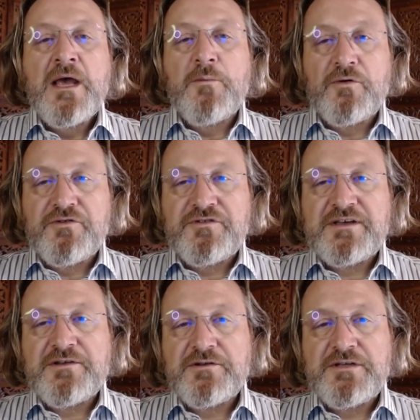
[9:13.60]
ceci
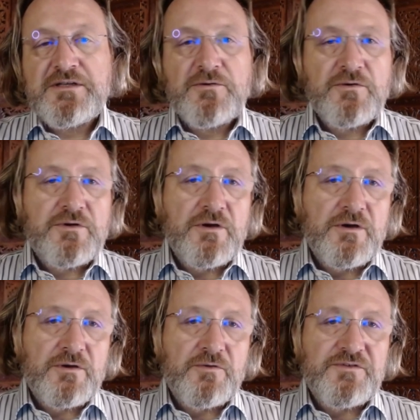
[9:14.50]
étant dit, donc,
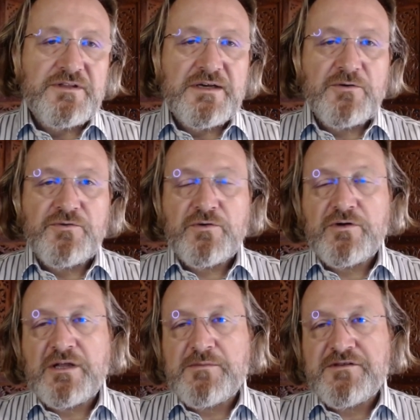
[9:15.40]
considérons donc que
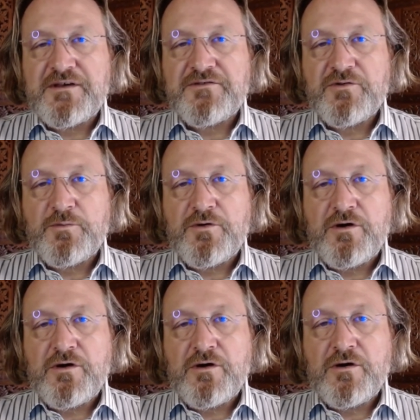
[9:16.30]
l'administration
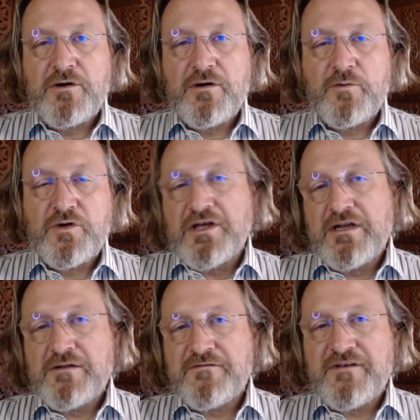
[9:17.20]
prend en
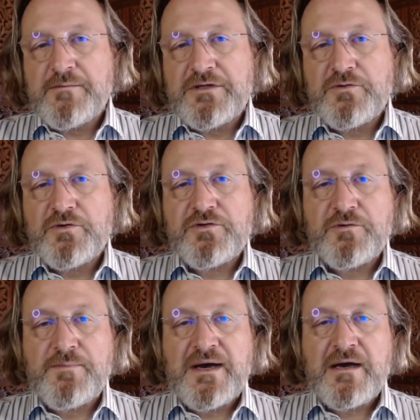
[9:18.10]
moyenne 20 minutes
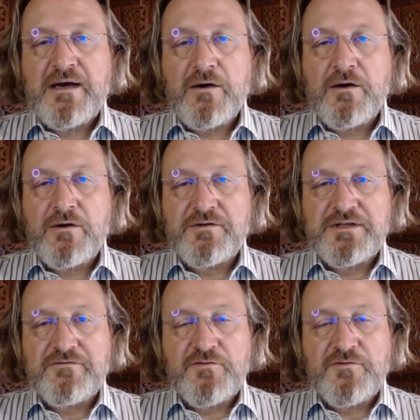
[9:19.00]
par rendez-vous.